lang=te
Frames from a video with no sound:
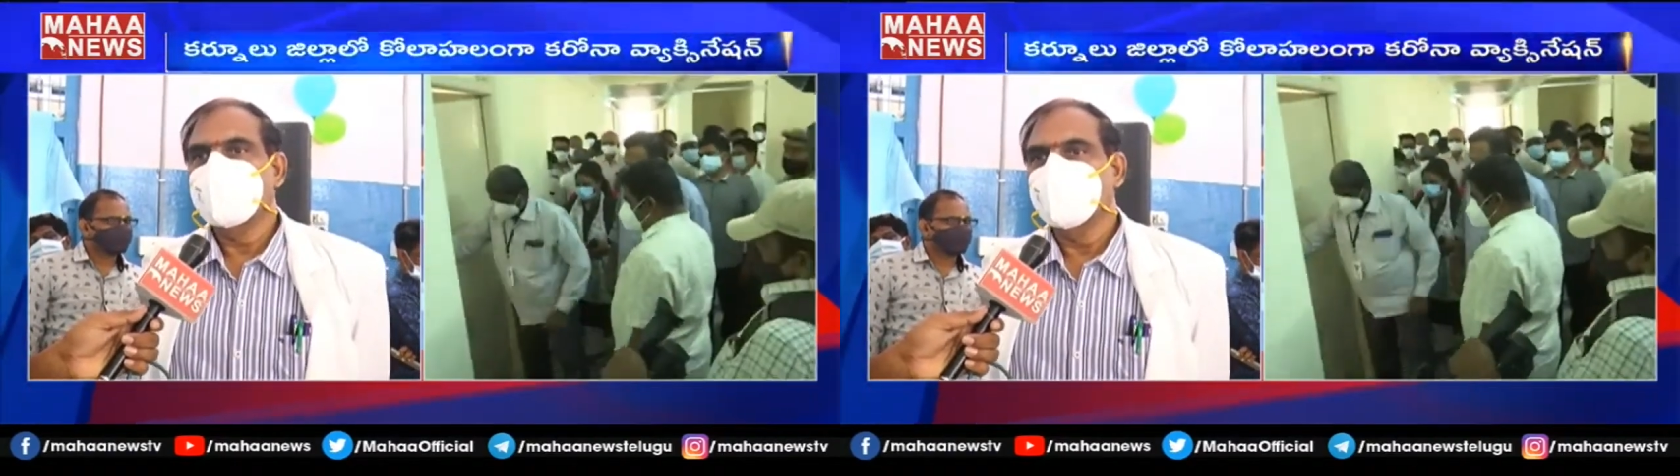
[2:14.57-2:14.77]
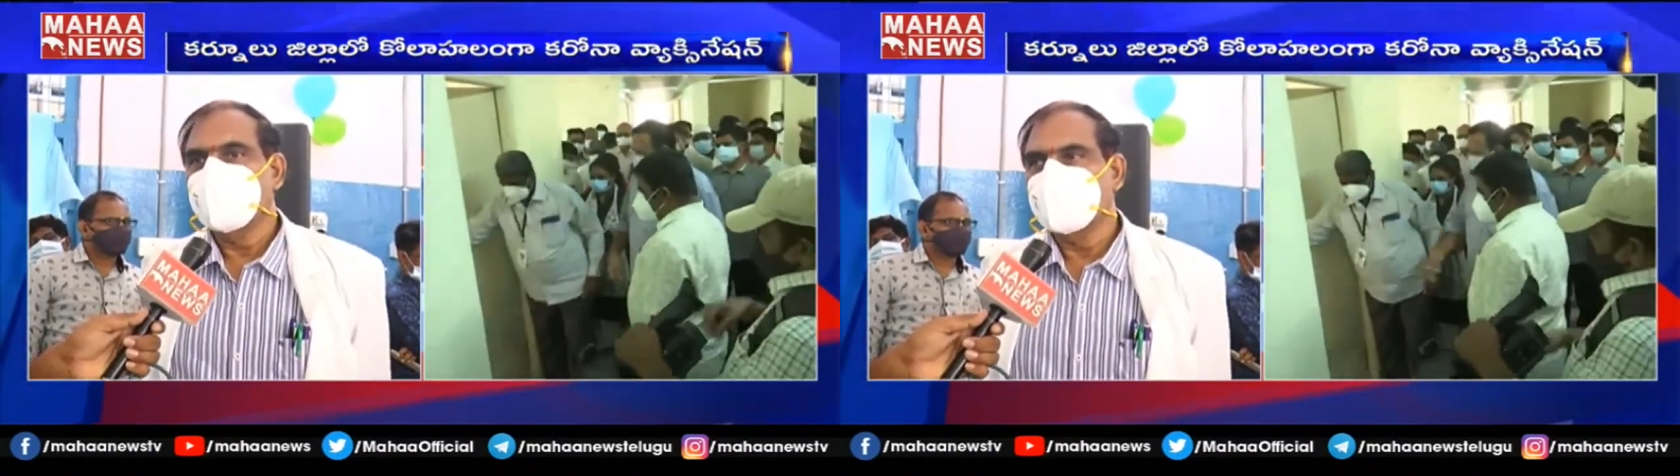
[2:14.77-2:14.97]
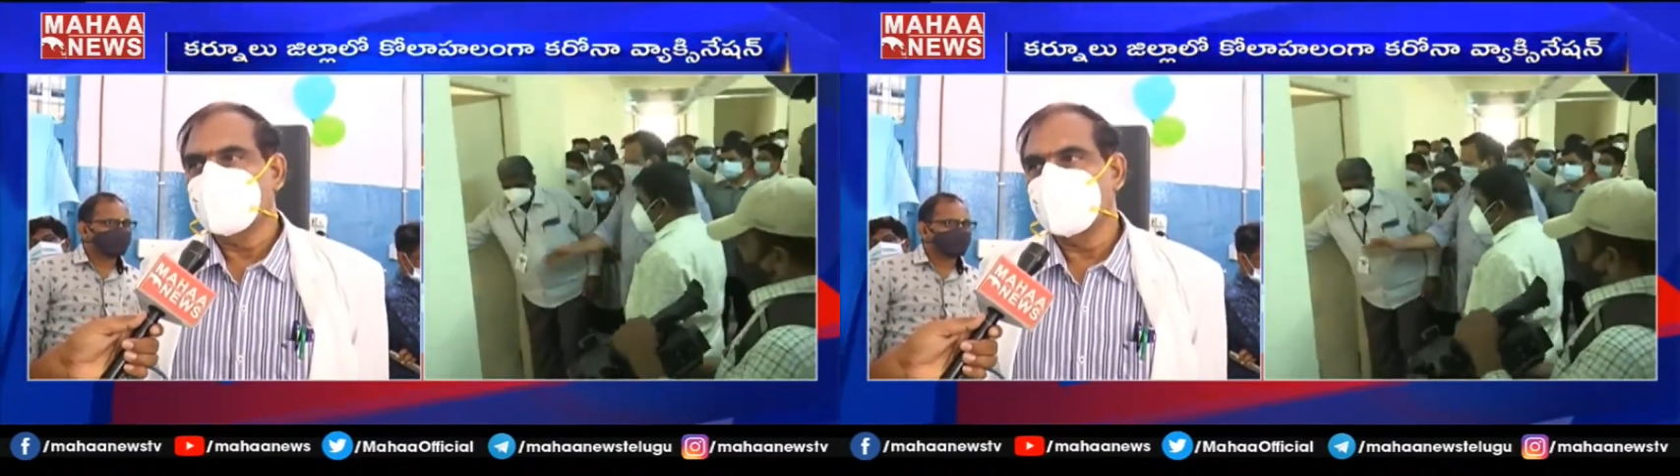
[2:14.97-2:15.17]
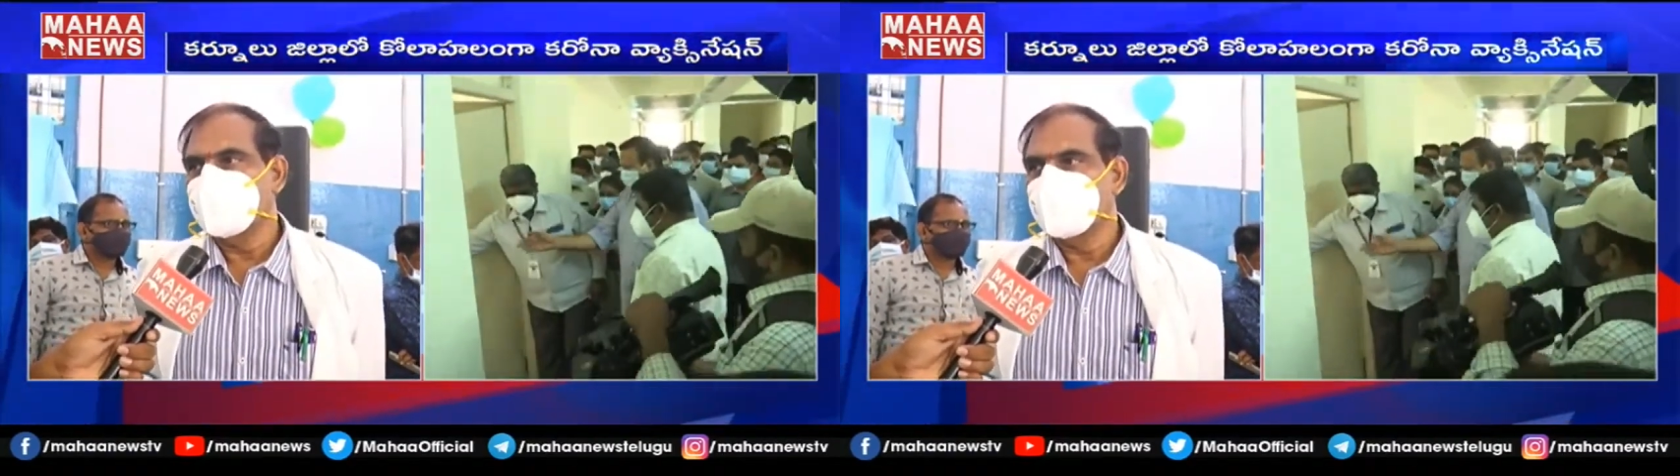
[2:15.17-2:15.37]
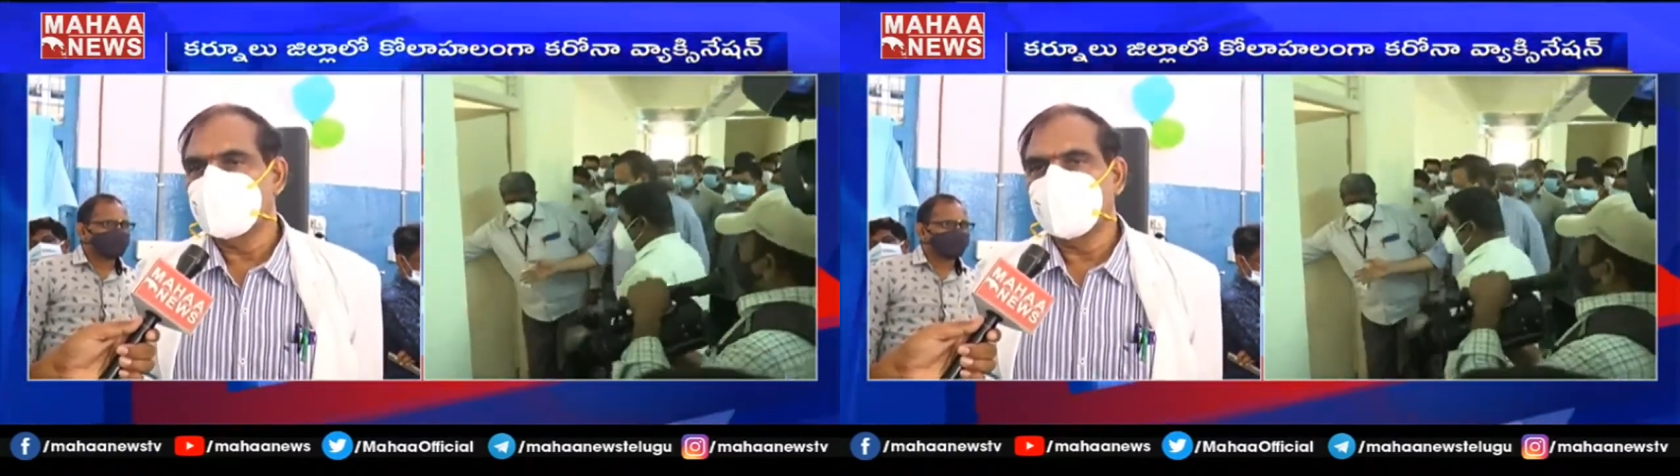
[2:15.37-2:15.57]
ఇక్కడ బెడ్స్
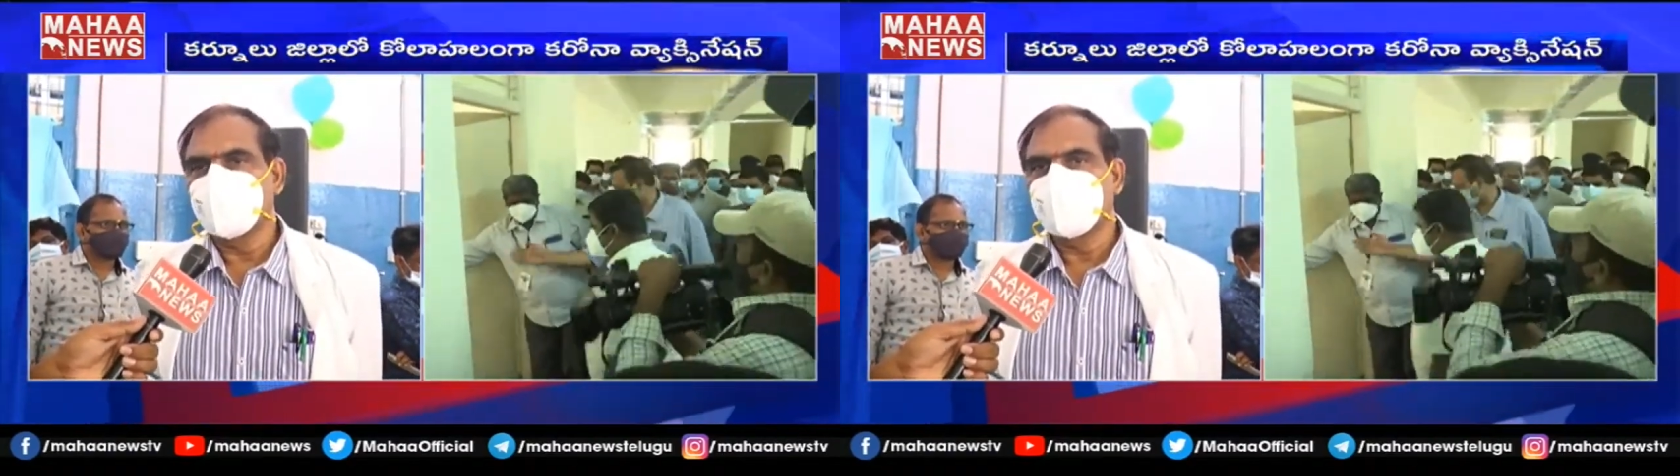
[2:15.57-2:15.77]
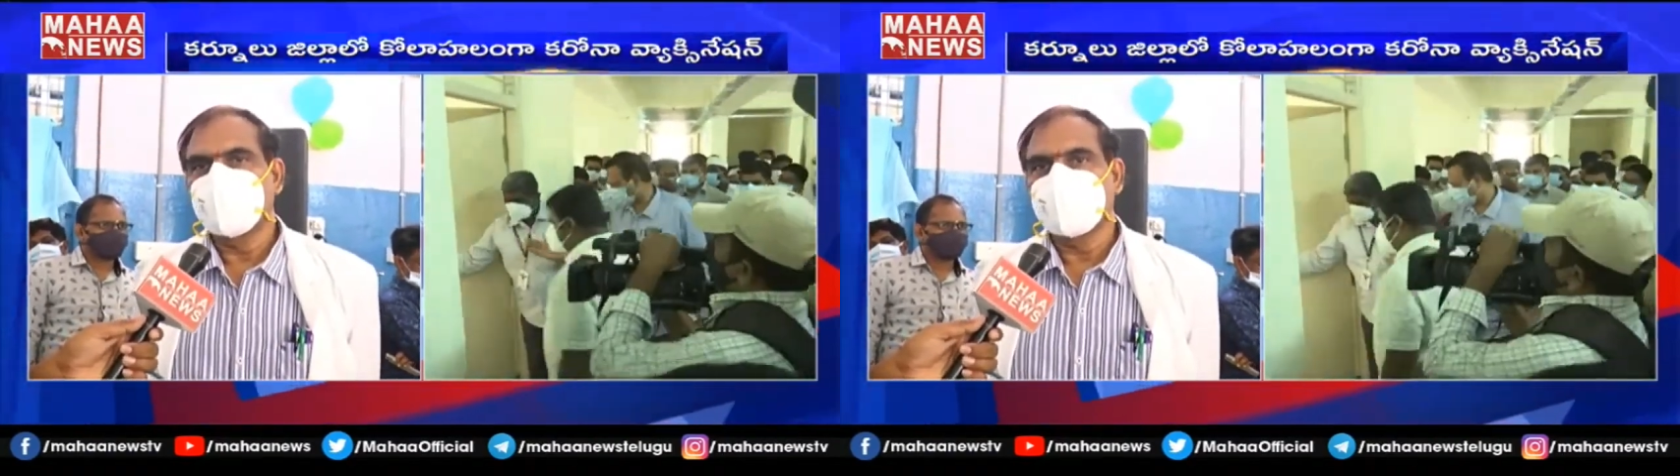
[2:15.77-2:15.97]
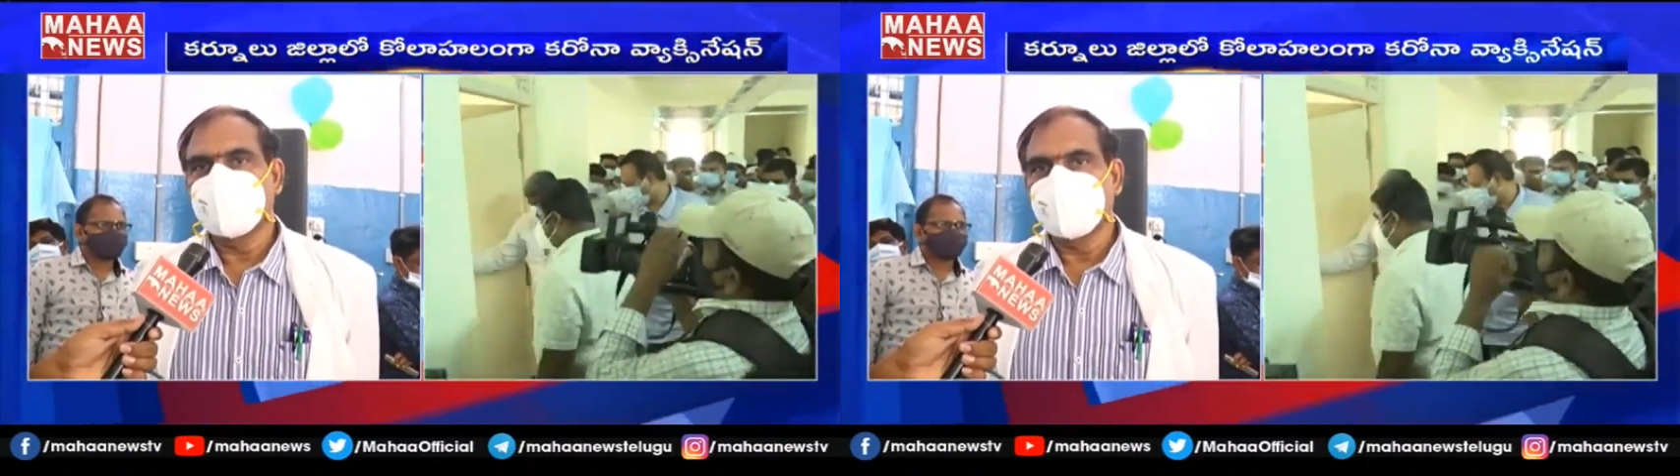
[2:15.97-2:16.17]
అరేంజ్ చేశాము